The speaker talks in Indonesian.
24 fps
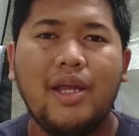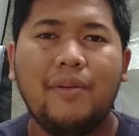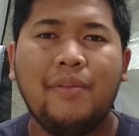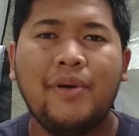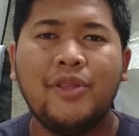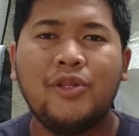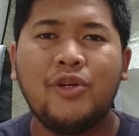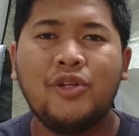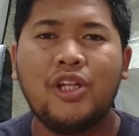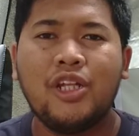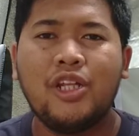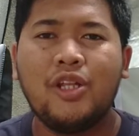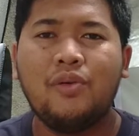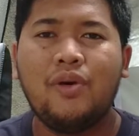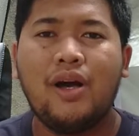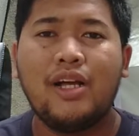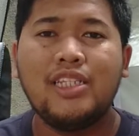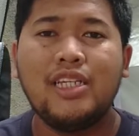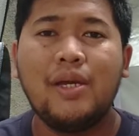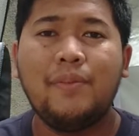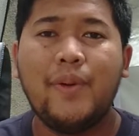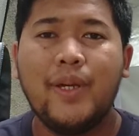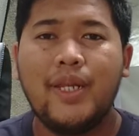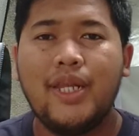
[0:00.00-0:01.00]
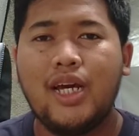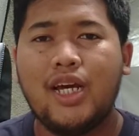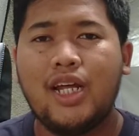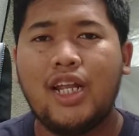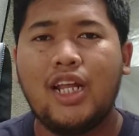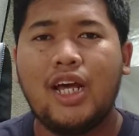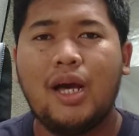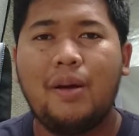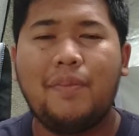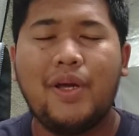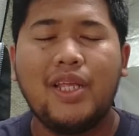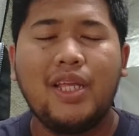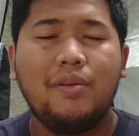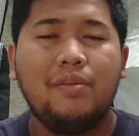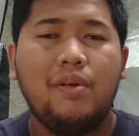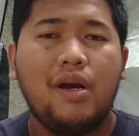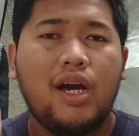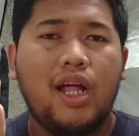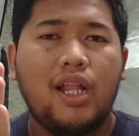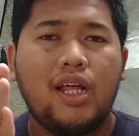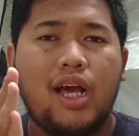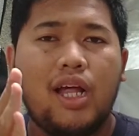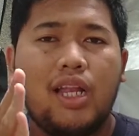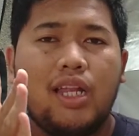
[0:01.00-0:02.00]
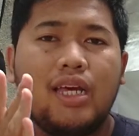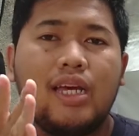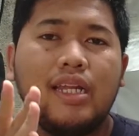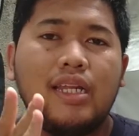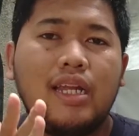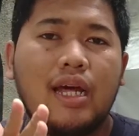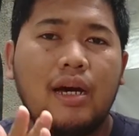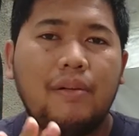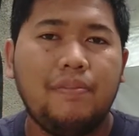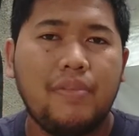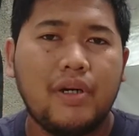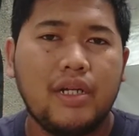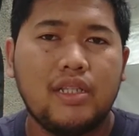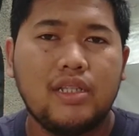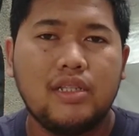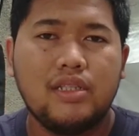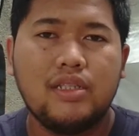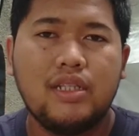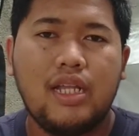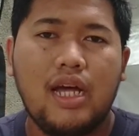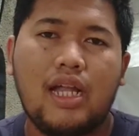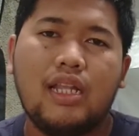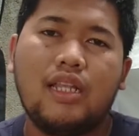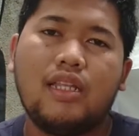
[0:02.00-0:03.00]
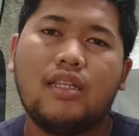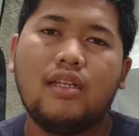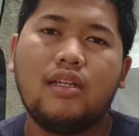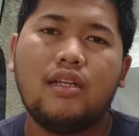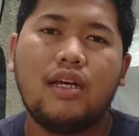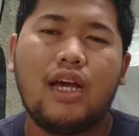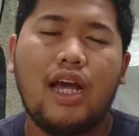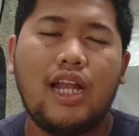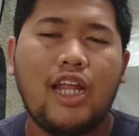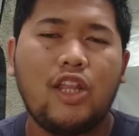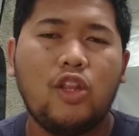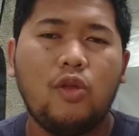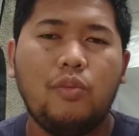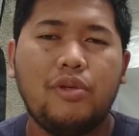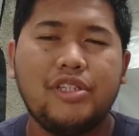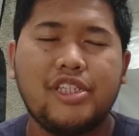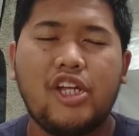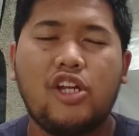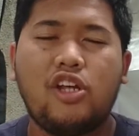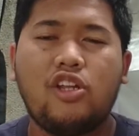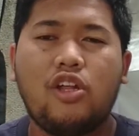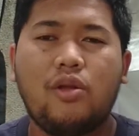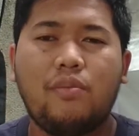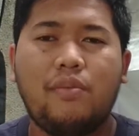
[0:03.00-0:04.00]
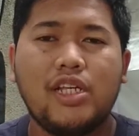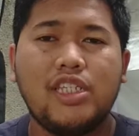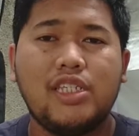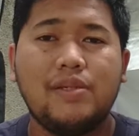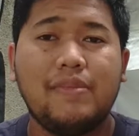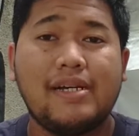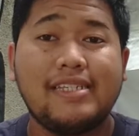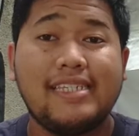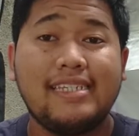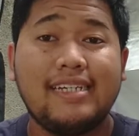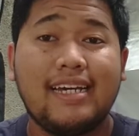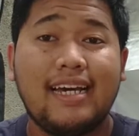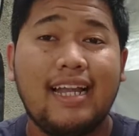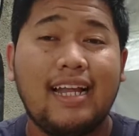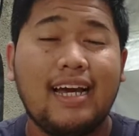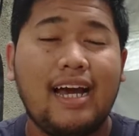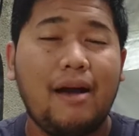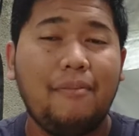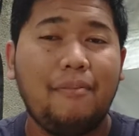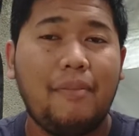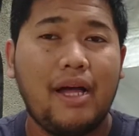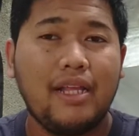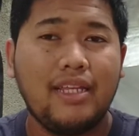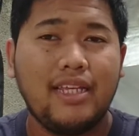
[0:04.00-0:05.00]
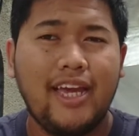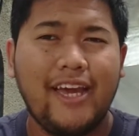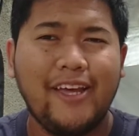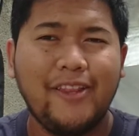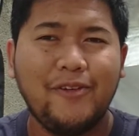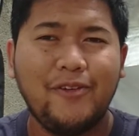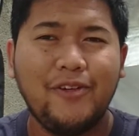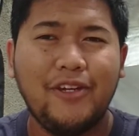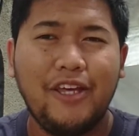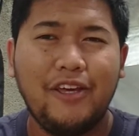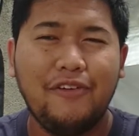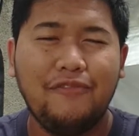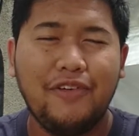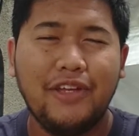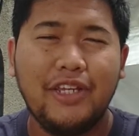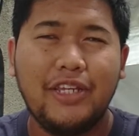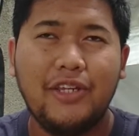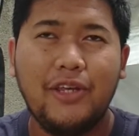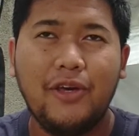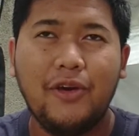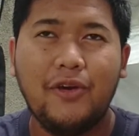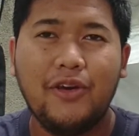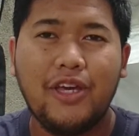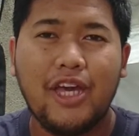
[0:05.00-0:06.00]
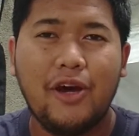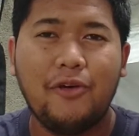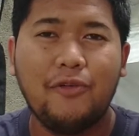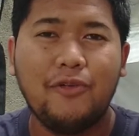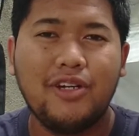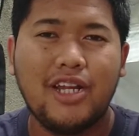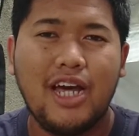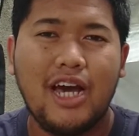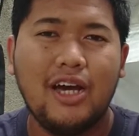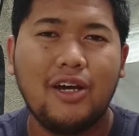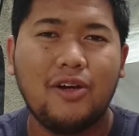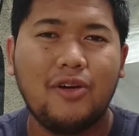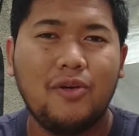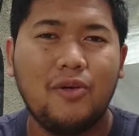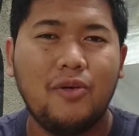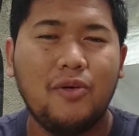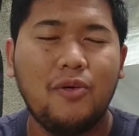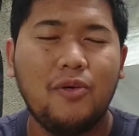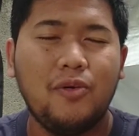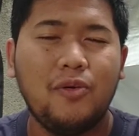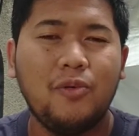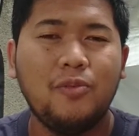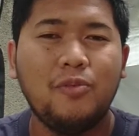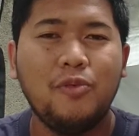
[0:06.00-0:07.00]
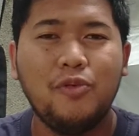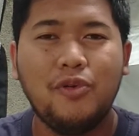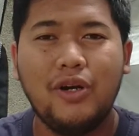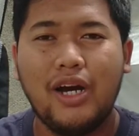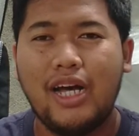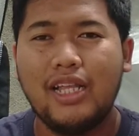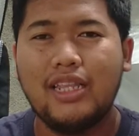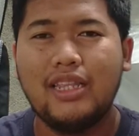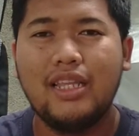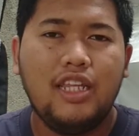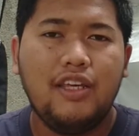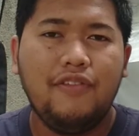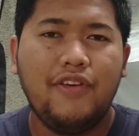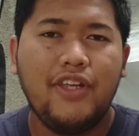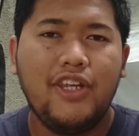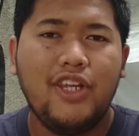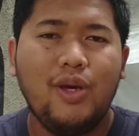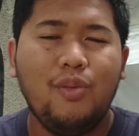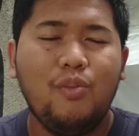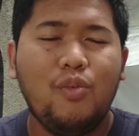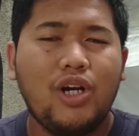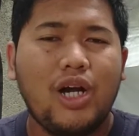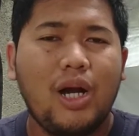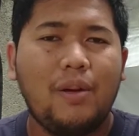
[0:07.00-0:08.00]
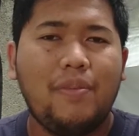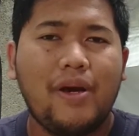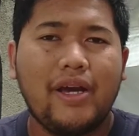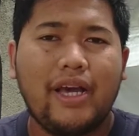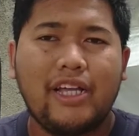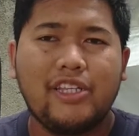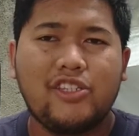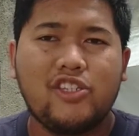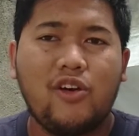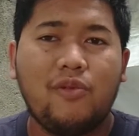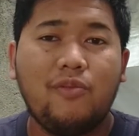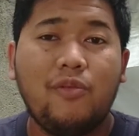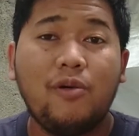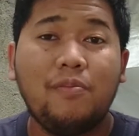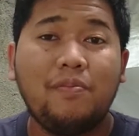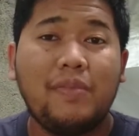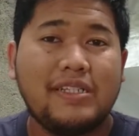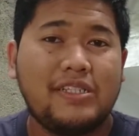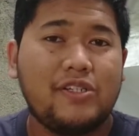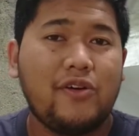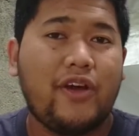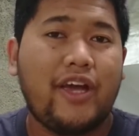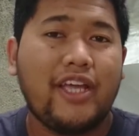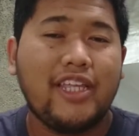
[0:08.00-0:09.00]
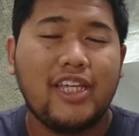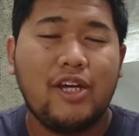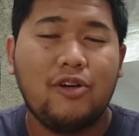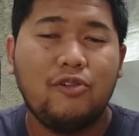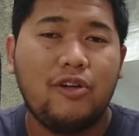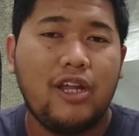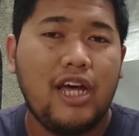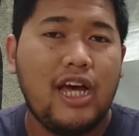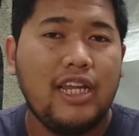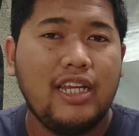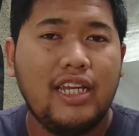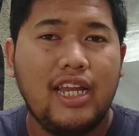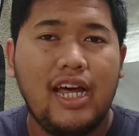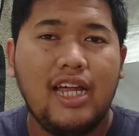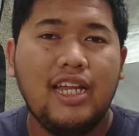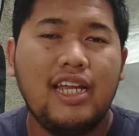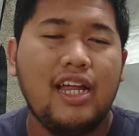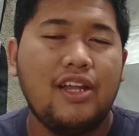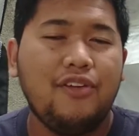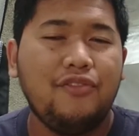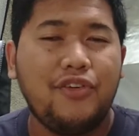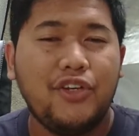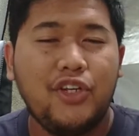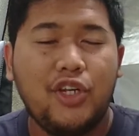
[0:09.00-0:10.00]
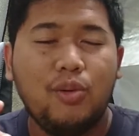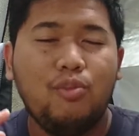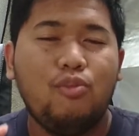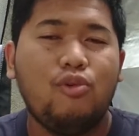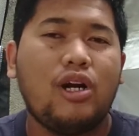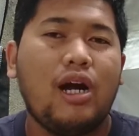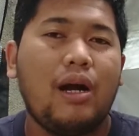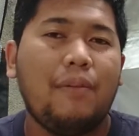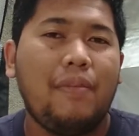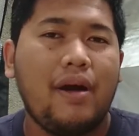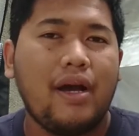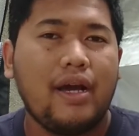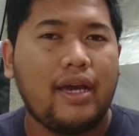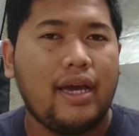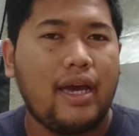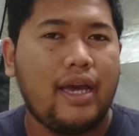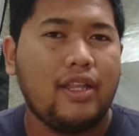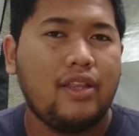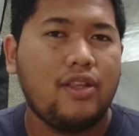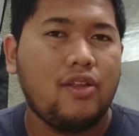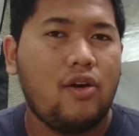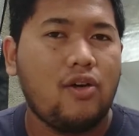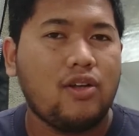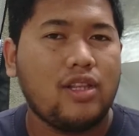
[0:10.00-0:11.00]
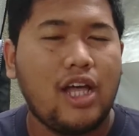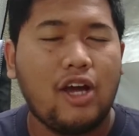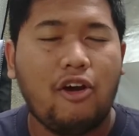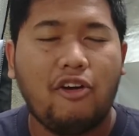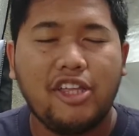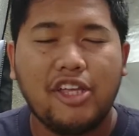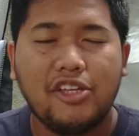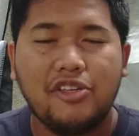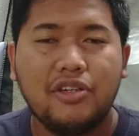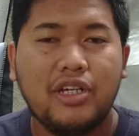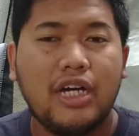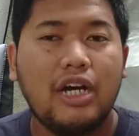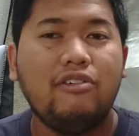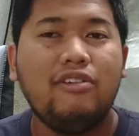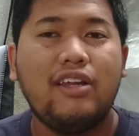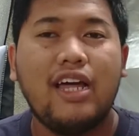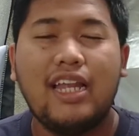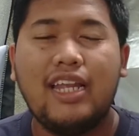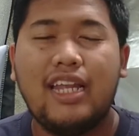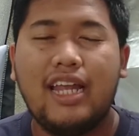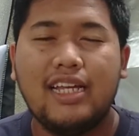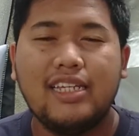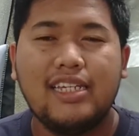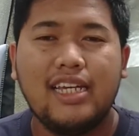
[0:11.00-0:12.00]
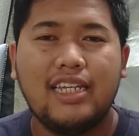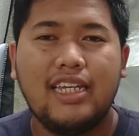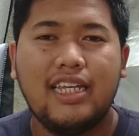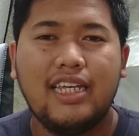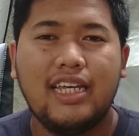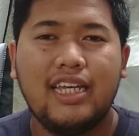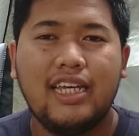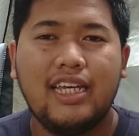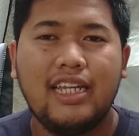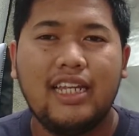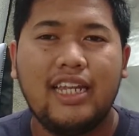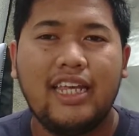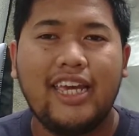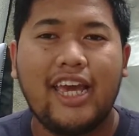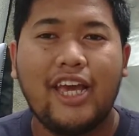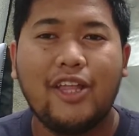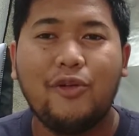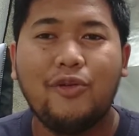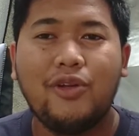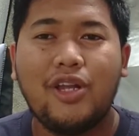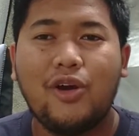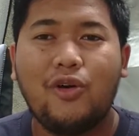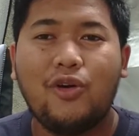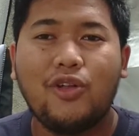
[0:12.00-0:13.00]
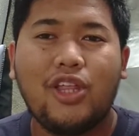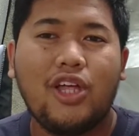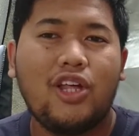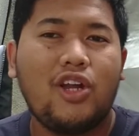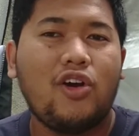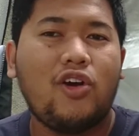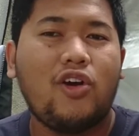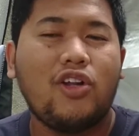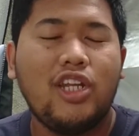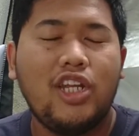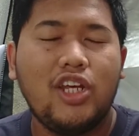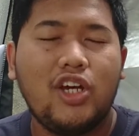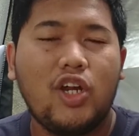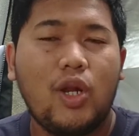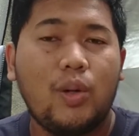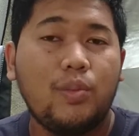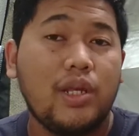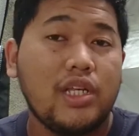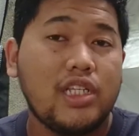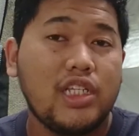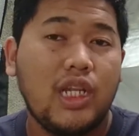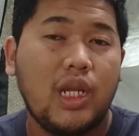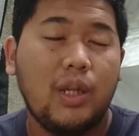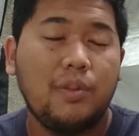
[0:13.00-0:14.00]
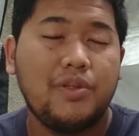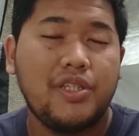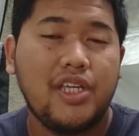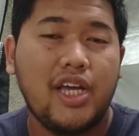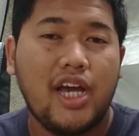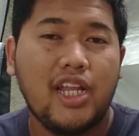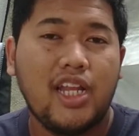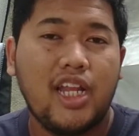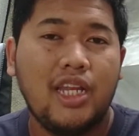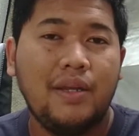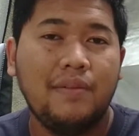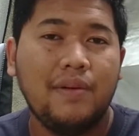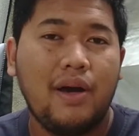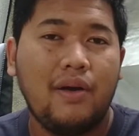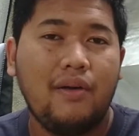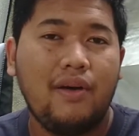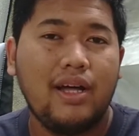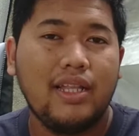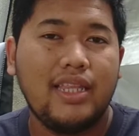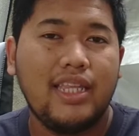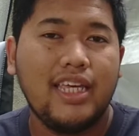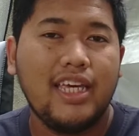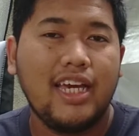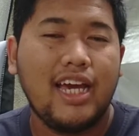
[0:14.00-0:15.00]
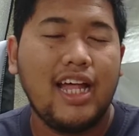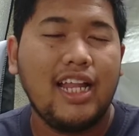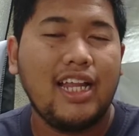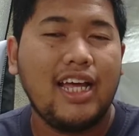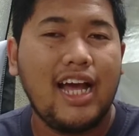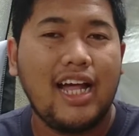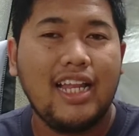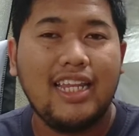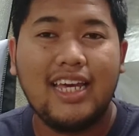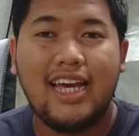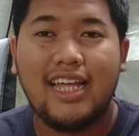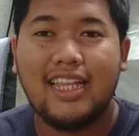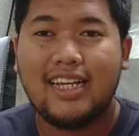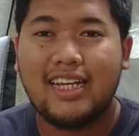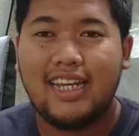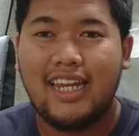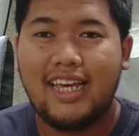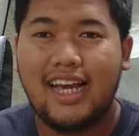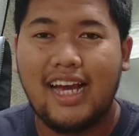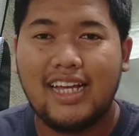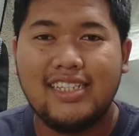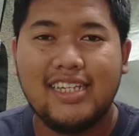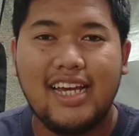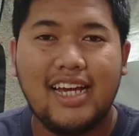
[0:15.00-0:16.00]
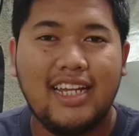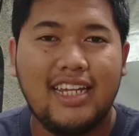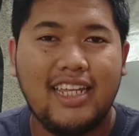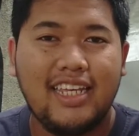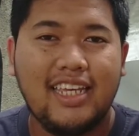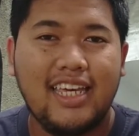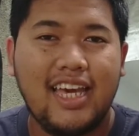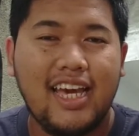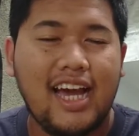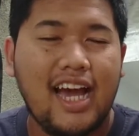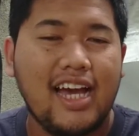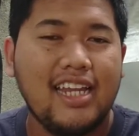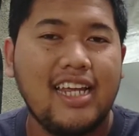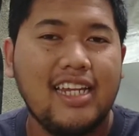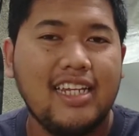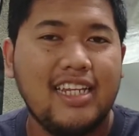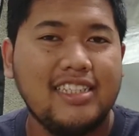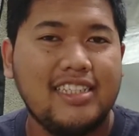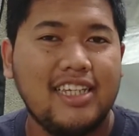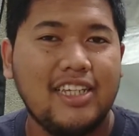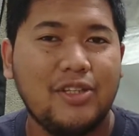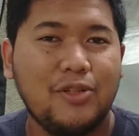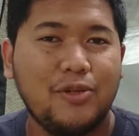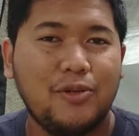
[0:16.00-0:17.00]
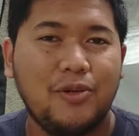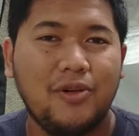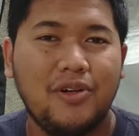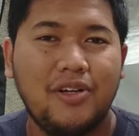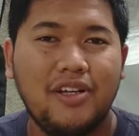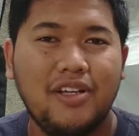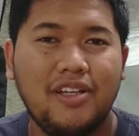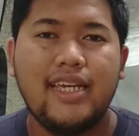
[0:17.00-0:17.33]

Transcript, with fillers: beda bentuk tentu aja beda kelengkapan yang bakal kalian dapat dan kalian tuh bisa nonton masing-masing kelengkapannya itu di video yang udah aku buat. Di video buka paket sobok 4 soketnya udah ada dan video buka paket oktagonnya juga udah ada. Jadi linknya itu udah aku taruh di kolom deskripsi yang ada di bawah. Tinggal kalian klik aja link yang ada di situ.